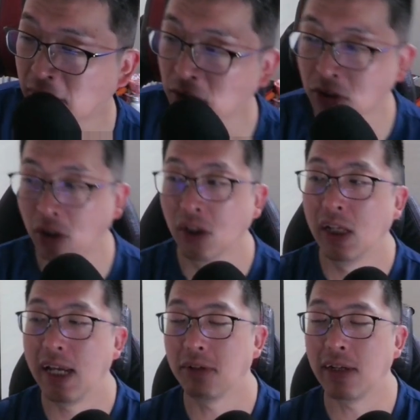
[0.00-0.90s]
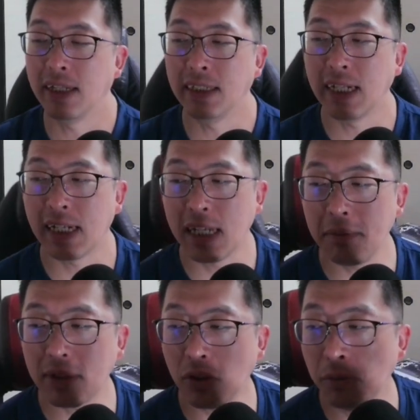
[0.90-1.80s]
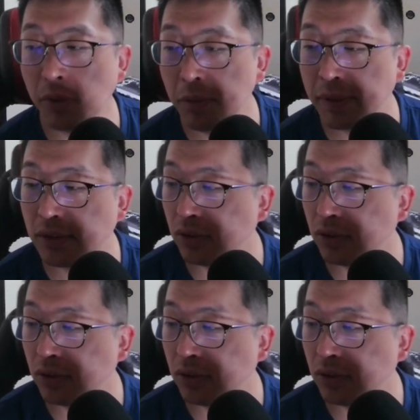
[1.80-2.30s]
どうぞ、えー、ご覧いただければと思います。